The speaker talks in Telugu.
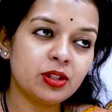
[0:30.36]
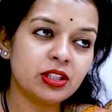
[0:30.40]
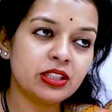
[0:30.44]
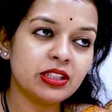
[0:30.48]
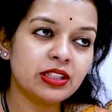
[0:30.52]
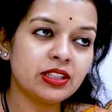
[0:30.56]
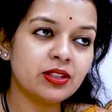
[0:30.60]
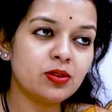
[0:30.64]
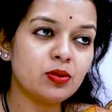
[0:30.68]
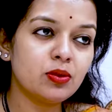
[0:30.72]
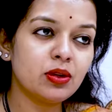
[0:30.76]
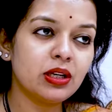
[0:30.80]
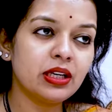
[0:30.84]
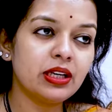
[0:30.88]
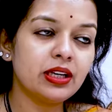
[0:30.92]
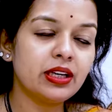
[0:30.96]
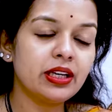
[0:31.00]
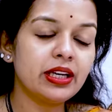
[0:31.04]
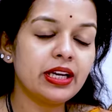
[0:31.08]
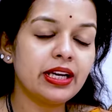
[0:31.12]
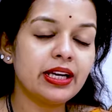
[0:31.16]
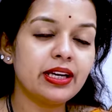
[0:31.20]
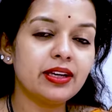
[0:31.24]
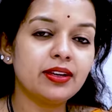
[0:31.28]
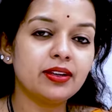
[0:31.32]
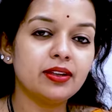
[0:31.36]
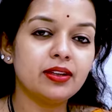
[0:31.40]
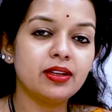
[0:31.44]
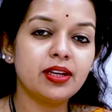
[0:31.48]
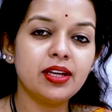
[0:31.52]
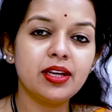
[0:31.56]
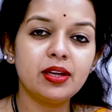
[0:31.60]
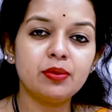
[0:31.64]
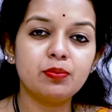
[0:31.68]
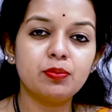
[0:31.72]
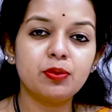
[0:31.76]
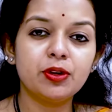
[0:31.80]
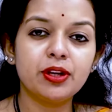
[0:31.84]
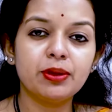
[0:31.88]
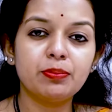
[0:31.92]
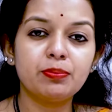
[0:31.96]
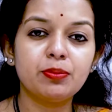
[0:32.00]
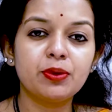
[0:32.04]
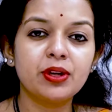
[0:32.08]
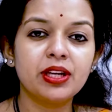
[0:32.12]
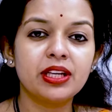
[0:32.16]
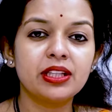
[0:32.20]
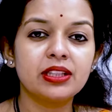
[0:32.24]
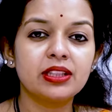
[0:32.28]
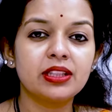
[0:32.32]
వర్టికో అంటే ఏంటంటే ఇప్పుడు
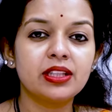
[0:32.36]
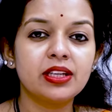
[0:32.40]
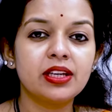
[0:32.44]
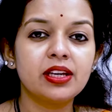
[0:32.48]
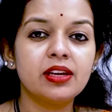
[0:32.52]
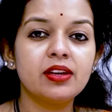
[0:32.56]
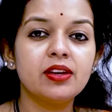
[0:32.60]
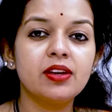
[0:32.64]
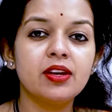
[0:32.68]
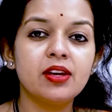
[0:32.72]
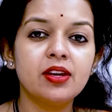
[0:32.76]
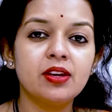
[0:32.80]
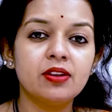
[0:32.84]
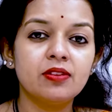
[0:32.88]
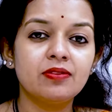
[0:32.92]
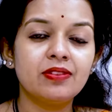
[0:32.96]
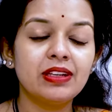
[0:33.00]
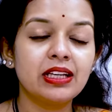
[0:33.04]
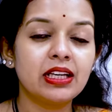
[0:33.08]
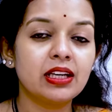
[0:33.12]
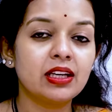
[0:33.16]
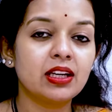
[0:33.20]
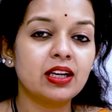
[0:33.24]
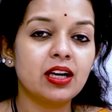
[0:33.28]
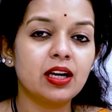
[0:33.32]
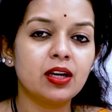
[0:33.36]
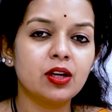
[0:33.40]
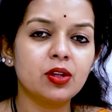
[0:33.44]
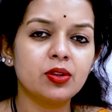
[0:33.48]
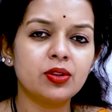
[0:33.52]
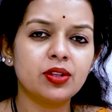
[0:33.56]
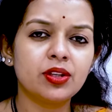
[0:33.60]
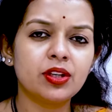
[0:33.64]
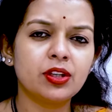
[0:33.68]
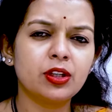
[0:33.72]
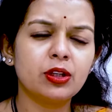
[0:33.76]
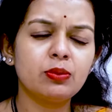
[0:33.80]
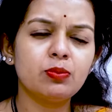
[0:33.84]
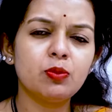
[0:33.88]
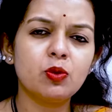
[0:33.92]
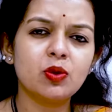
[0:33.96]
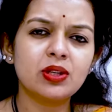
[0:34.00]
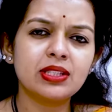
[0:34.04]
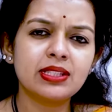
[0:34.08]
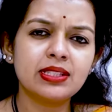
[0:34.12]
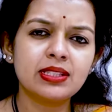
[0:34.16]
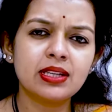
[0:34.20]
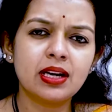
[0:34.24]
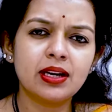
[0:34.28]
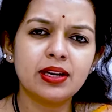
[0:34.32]
ఎప్పుడైతే వీళ్ళకి కళ్ళు తిరగడం
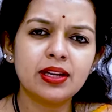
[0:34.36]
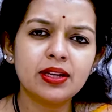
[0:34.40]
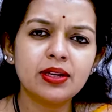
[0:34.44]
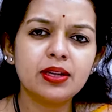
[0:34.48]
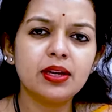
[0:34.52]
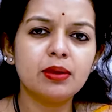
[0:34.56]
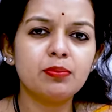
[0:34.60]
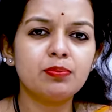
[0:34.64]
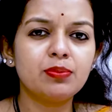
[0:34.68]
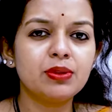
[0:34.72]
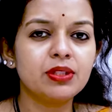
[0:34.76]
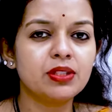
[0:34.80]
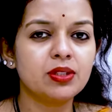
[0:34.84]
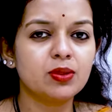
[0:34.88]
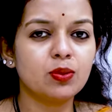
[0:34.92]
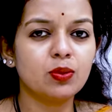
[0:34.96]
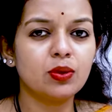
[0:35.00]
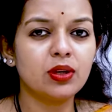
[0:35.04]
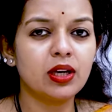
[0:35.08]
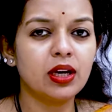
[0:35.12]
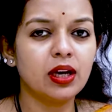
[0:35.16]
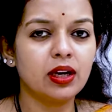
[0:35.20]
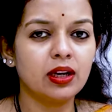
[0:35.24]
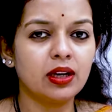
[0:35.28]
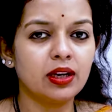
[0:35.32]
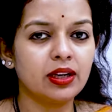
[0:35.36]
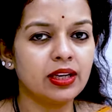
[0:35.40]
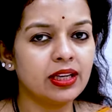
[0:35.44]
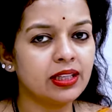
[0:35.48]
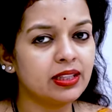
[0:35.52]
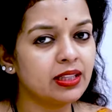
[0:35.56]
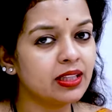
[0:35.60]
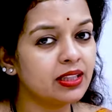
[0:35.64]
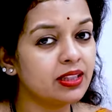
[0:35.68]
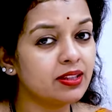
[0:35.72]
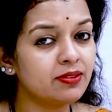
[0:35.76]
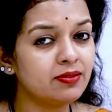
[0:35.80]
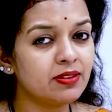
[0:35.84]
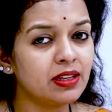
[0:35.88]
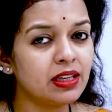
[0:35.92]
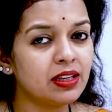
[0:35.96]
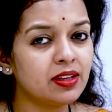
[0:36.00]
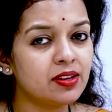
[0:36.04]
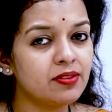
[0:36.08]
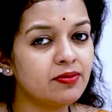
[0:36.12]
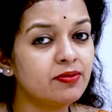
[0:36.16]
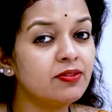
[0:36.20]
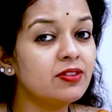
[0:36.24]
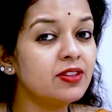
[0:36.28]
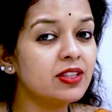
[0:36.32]
ఒక సడన్ ఎపిసోడ్ లాగా ఇదైతే
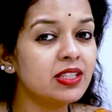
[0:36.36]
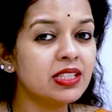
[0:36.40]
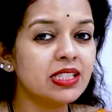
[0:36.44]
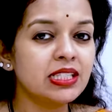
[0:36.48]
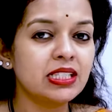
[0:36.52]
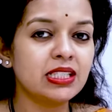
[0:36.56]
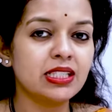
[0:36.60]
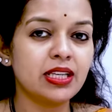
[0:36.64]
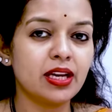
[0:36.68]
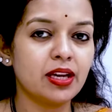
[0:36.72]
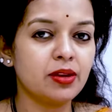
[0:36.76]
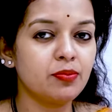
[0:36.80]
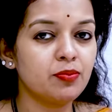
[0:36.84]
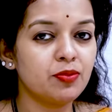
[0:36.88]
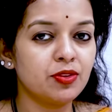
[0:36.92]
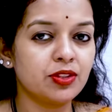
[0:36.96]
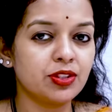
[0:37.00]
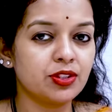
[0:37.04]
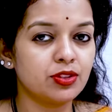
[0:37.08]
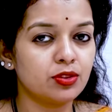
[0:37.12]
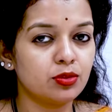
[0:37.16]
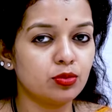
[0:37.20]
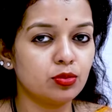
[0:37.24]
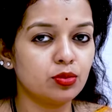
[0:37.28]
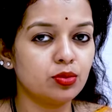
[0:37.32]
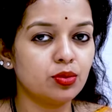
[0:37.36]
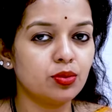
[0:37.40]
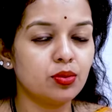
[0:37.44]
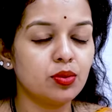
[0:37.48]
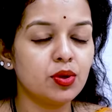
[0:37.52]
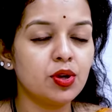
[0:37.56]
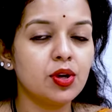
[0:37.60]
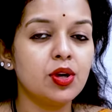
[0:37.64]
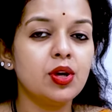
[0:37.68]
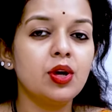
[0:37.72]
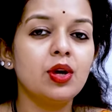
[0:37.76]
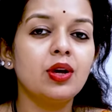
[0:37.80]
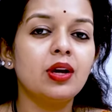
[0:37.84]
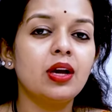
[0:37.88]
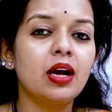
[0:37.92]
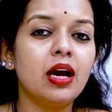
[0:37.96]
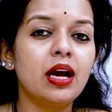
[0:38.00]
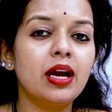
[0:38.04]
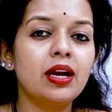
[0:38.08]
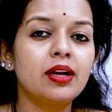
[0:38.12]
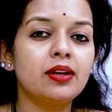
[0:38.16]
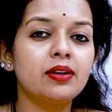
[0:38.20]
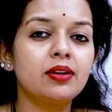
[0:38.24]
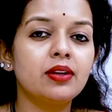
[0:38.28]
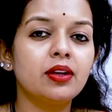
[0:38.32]
వాళ్ళకి ఫస్ట్ టైం వస్తుందో hmm.
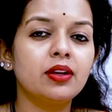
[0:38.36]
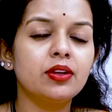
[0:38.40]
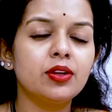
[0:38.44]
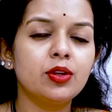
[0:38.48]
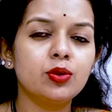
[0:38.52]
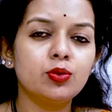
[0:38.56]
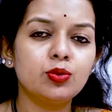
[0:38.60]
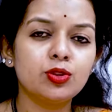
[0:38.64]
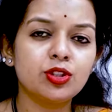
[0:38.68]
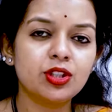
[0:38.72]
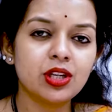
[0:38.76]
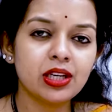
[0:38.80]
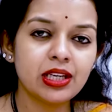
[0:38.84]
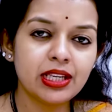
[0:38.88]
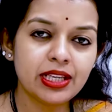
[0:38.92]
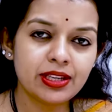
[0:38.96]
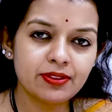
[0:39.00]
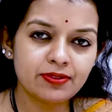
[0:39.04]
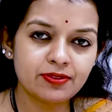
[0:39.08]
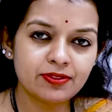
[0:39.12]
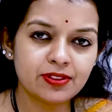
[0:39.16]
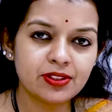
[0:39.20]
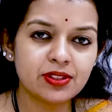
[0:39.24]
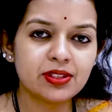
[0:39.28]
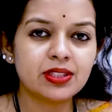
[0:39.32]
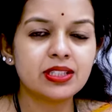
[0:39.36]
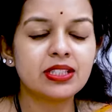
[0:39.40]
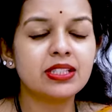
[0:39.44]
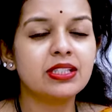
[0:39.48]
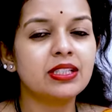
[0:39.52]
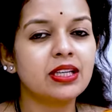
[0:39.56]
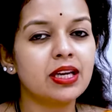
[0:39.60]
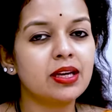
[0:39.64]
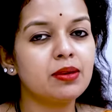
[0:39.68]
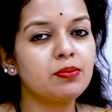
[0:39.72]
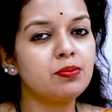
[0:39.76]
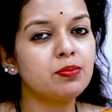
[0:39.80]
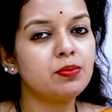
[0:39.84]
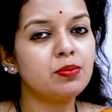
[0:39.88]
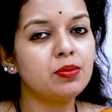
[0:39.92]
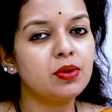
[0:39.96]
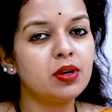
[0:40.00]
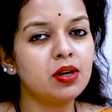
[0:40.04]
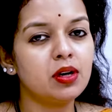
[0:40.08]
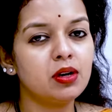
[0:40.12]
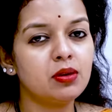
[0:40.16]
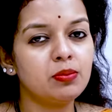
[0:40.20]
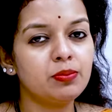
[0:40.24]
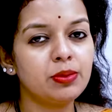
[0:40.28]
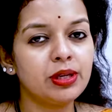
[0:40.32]
అండ్ యూజువలీ ఫస్ట్ టైం
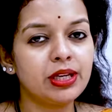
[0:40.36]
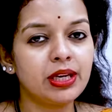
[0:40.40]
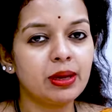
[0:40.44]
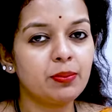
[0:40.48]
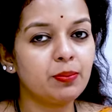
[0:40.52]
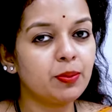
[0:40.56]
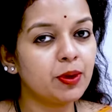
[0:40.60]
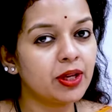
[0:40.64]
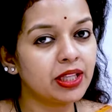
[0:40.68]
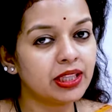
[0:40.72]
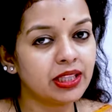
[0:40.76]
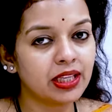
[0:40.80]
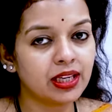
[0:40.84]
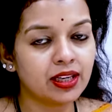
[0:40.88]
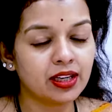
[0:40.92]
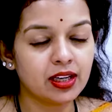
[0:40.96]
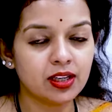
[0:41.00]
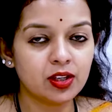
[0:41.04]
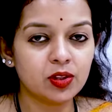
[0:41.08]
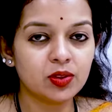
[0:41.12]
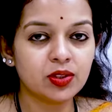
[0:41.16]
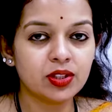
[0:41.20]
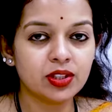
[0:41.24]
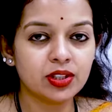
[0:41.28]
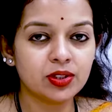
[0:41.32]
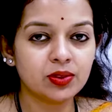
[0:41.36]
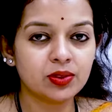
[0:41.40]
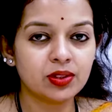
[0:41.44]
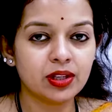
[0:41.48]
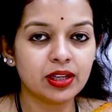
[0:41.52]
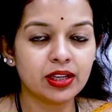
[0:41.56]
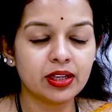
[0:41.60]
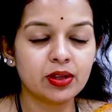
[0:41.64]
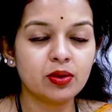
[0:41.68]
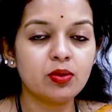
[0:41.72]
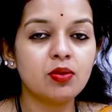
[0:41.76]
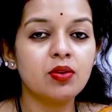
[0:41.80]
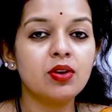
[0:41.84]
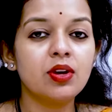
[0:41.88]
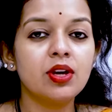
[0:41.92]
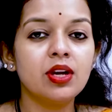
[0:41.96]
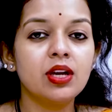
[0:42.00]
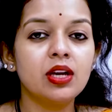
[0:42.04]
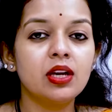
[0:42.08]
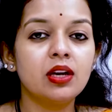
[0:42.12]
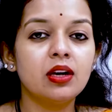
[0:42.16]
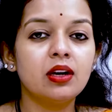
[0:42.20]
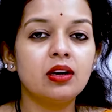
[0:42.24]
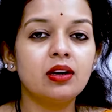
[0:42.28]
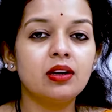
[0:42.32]
మీకు ఎప్పుడైతే కళ్ళు తిరుగుతాయో
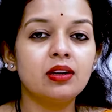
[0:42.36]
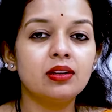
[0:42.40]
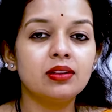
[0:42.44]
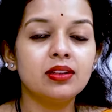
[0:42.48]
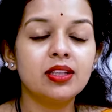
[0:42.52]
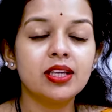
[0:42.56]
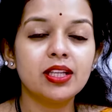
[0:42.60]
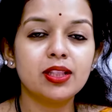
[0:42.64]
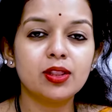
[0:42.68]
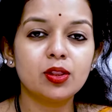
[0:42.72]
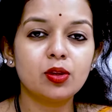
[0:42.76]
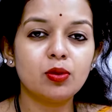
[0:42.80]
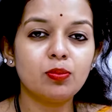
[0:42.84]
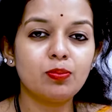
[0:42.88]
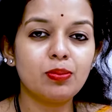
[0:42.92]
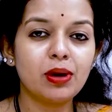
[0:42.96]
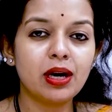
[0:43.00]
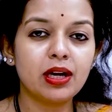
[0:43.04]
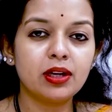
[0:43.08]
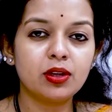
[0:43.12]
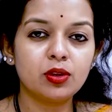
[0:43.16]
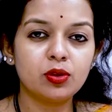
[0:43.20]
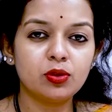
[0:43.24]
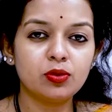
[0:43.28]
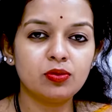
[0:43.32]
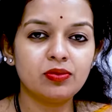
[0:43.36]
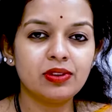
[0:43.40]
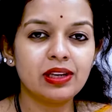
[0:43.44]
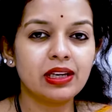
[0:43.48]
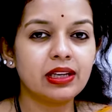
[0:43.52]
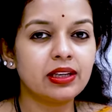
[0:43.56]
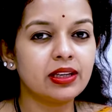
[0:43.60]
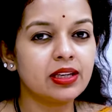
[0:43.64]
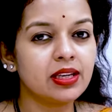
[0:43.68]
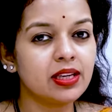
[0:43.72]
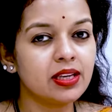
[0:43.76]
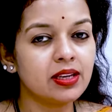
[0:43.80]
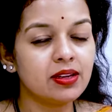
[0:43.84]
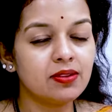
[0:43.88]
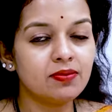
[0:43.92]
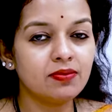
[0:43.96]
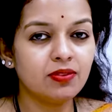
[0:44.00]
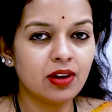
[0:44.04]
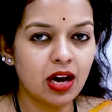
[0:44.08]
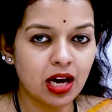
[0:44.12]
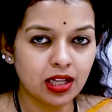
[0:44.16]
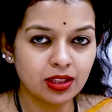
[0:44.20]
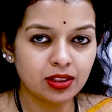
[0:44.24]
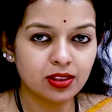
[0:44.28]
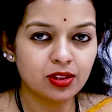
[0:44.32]
దీంతో పాటు వీళ్ళకి
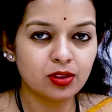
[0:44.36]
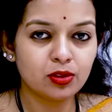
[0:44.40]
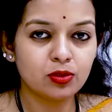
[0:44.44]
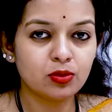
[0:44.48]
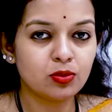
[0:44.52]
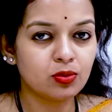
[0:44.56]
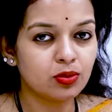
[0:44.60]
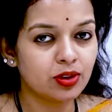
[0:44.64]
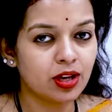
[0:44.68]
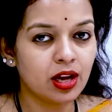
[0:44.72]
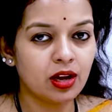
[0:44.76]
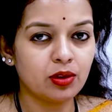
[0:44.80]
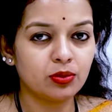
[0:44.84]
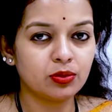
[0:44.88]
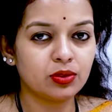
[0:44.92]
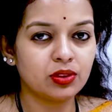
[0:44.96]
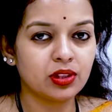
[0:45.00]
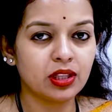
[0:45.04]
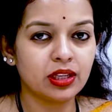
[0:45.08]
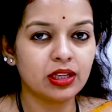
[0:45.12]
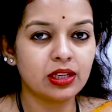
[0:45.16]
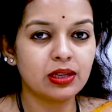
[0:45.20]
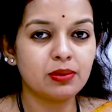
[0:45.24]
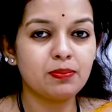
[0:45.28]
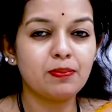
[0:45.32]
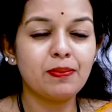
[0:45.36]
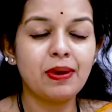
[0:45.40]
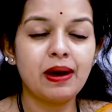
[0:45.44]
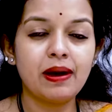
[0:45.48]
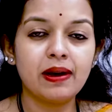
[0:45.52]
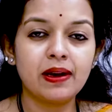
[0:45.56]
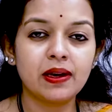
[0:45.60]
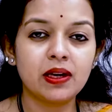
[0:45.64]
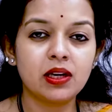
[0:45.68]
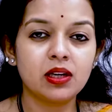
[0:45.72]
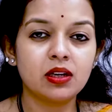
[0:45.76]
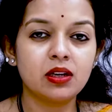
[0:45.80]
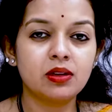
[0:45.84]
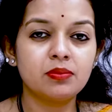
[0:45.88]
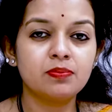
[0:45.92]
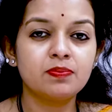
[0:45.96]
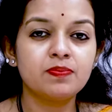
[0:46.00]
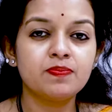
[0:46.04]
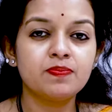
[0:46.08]
వాంతులు కూడా అవుతాయి బాగా